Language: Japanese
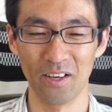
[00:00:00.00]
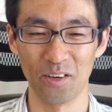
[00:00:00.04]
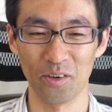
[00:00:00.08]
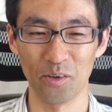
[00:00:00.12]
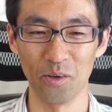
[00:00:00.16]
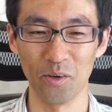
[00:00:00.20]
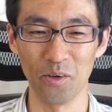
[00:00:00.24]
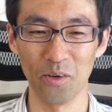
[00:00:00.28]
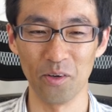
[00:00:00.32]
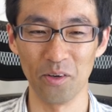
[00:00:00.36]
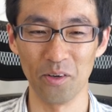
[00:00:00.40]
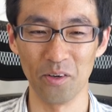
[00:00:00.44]

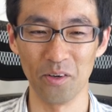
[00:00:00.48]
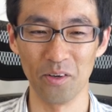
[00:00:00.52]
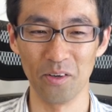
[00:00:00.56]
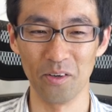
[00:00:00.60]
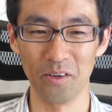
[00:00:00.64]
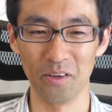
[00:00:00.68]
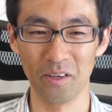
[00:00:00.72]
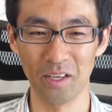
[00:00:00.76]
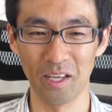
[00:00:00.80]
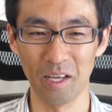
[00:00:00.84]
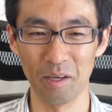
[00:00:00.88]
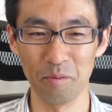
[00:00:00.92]

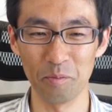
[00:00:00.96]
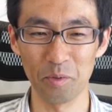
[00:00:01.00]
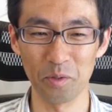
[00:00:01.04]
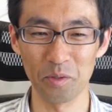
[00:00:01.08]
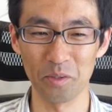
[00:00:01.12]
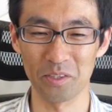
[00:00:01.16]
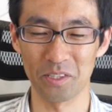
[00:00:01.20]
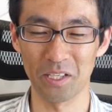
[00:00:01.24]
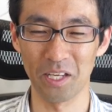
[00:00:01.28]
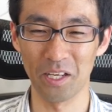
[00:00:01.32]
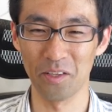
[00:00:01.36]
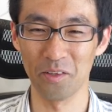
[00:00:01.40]
こうゲームボーイ
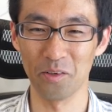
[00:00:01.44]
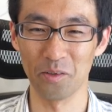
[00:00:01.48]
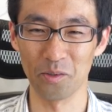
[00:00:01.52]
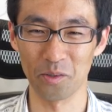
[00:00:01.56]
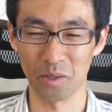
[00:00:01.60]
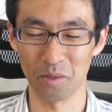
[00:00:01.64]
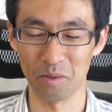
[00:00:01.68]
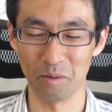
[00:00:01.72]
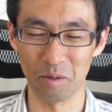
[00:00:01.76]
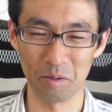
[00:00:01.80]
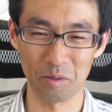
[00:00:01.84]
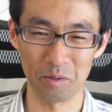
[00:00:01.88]
の性能
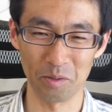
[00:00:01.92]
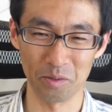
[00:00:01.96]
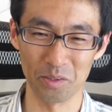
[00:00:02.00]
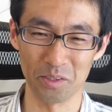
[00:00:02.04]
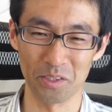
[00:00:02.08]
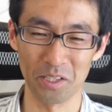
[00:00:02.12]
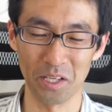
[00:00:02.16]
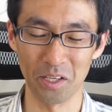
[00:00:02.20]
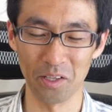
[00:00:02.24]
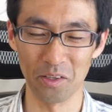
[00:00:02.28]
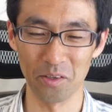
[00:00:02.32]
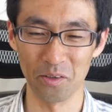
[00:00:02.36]
とかファミコンの
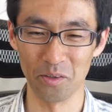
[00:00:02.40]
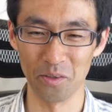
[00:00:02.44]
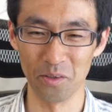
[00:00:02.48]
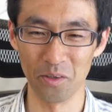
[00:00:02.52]
性能